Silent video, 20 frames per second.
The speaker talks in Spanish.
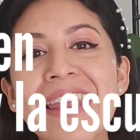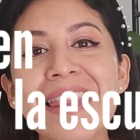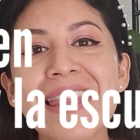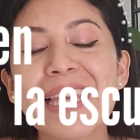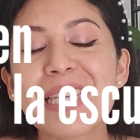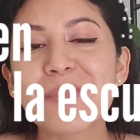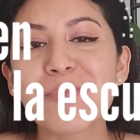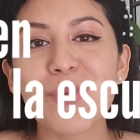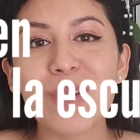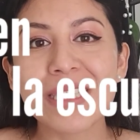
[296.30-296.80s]

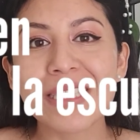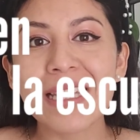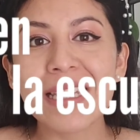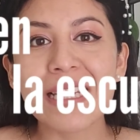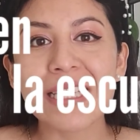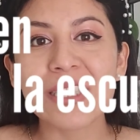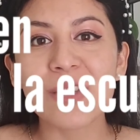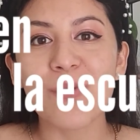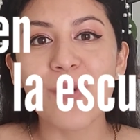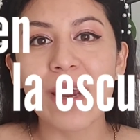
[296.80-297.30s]
después de la
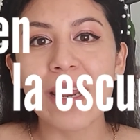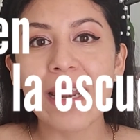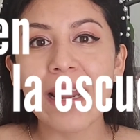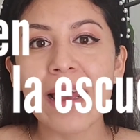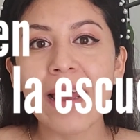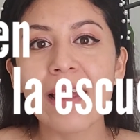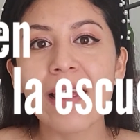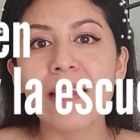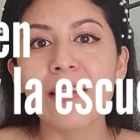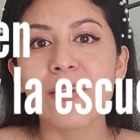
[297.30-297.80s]

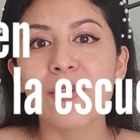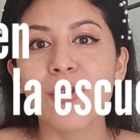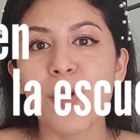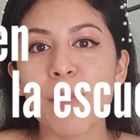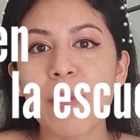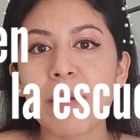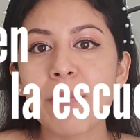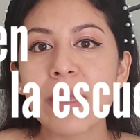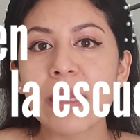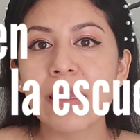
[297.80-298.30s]
escuela
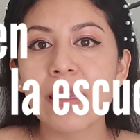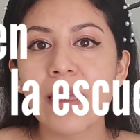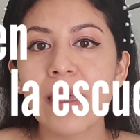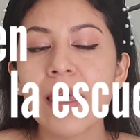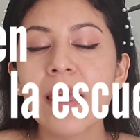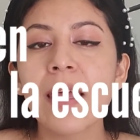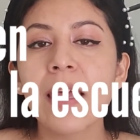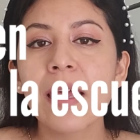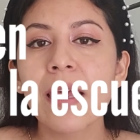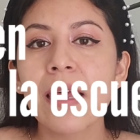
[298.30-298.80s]

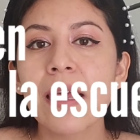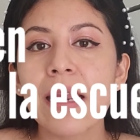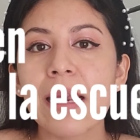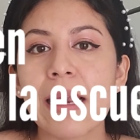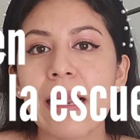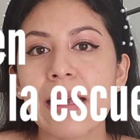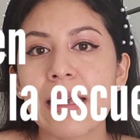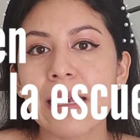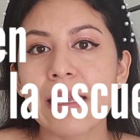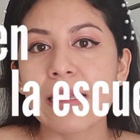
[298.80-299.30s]
normalmente
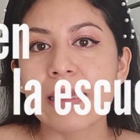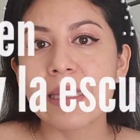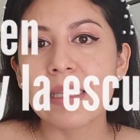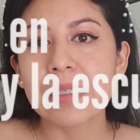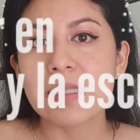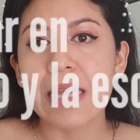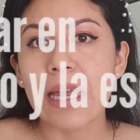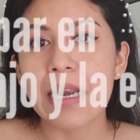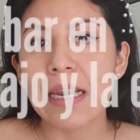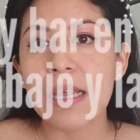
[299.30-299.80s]
la gente
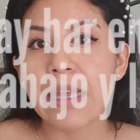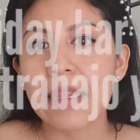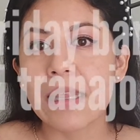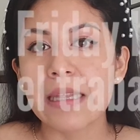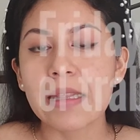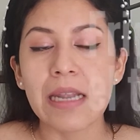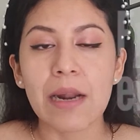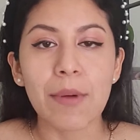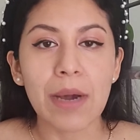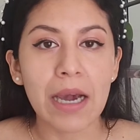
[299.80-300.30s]
sale de
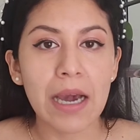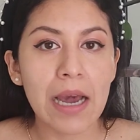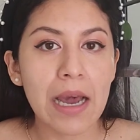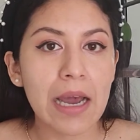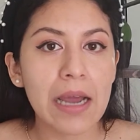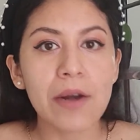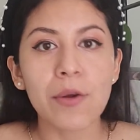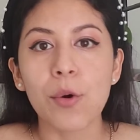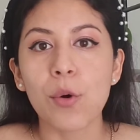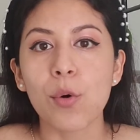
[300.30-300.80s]

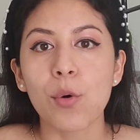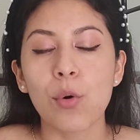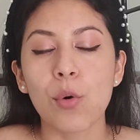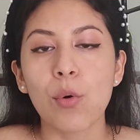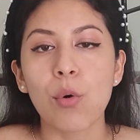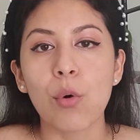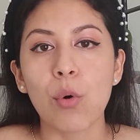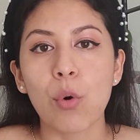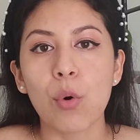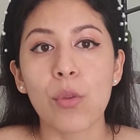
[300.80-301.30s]
trabajar
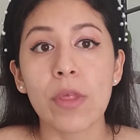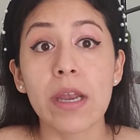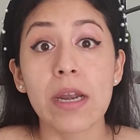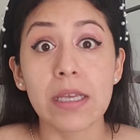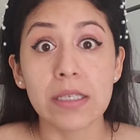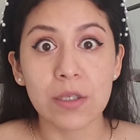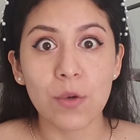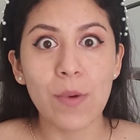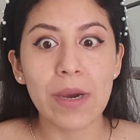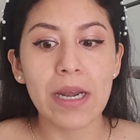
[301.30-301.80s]
o, de la
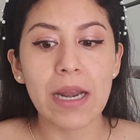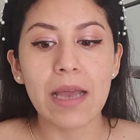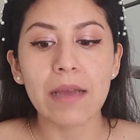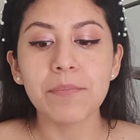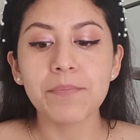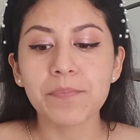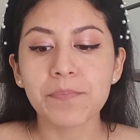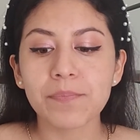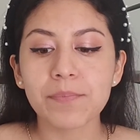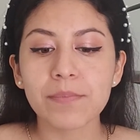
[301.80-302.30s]
escuela
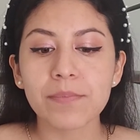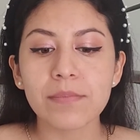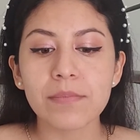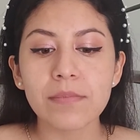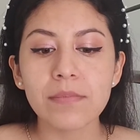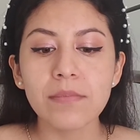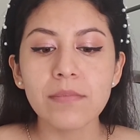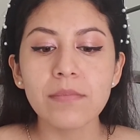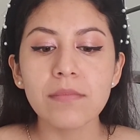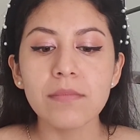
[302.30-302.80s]

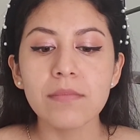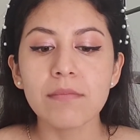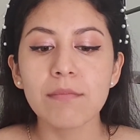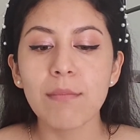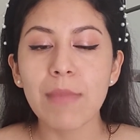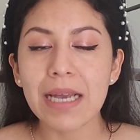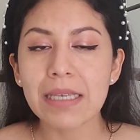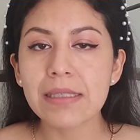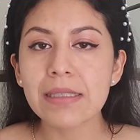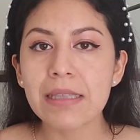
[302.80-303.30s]
más